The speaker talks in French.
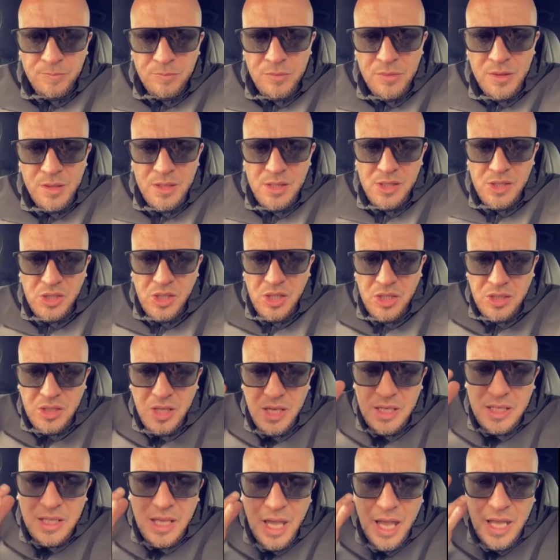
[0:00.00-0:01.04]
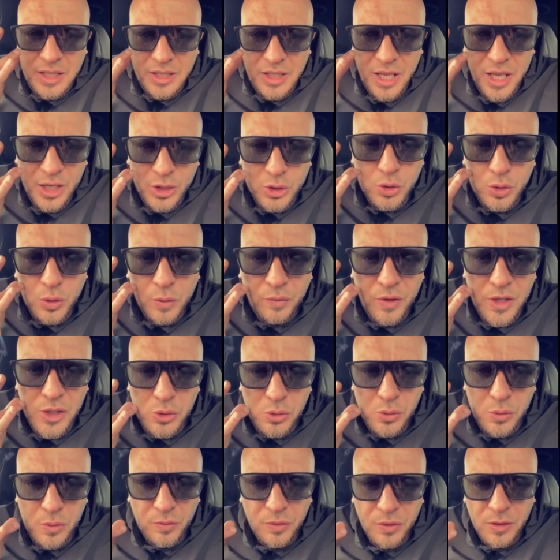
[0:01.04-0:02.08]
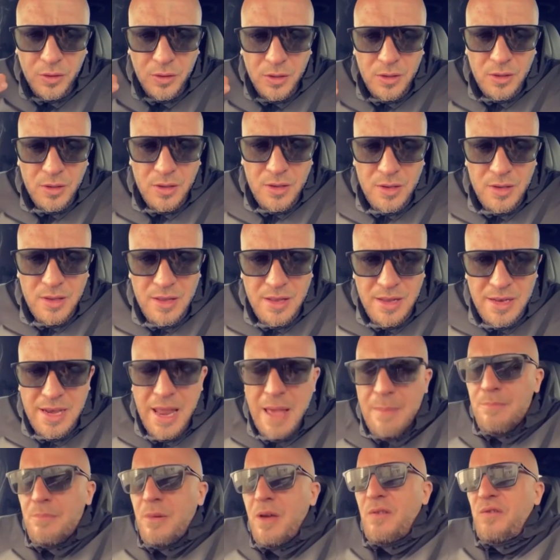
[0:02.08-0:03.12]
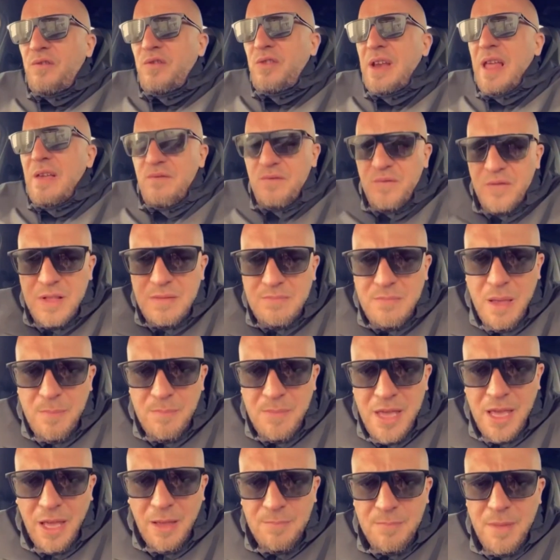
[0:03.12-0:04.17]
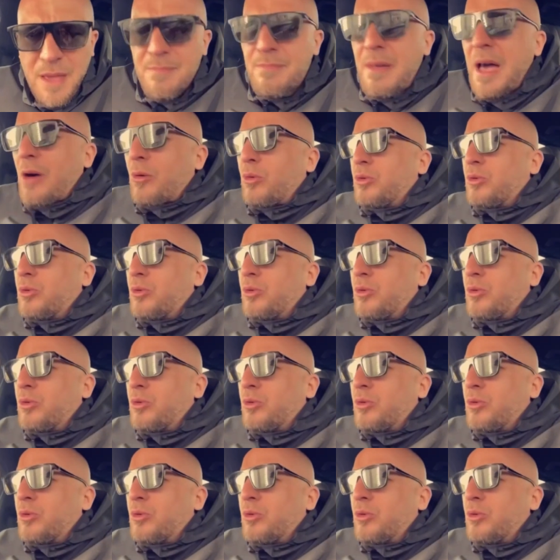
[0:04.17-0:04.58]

c'était le cratère du Vésuve. La meuf, la vie de ma mère, même Haroun